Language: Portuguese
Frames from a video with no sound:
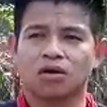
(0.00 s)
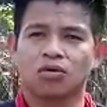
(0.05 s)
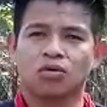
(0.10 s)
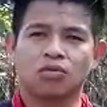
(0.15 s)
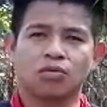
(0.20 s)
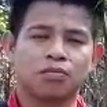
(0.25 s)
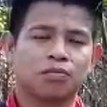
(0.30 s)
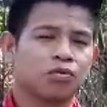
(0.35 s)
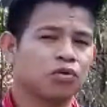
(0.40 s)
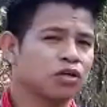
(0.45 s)

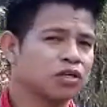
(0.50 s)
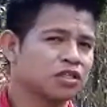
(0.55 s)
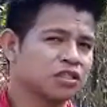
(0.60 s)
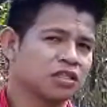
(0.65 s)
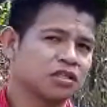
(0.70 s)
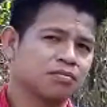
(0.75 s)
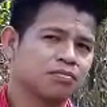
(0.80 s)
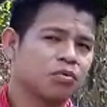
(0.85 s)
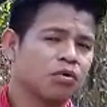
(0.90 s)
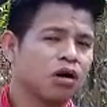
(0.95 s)
como por
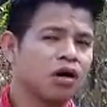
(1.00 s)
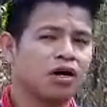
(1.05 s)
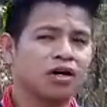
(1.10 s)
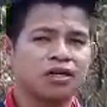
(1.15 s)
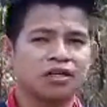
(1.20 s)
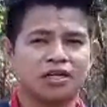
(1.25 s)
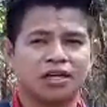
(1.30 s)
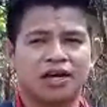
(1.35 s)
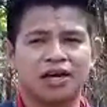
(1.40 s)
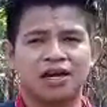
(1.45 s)
exemplo
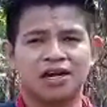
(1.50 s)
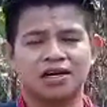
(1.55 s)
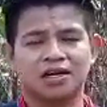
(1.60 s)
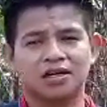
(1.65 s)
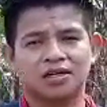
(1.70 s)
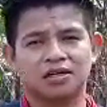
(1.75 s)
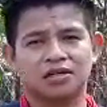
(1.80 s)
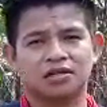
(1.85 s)
arranhar,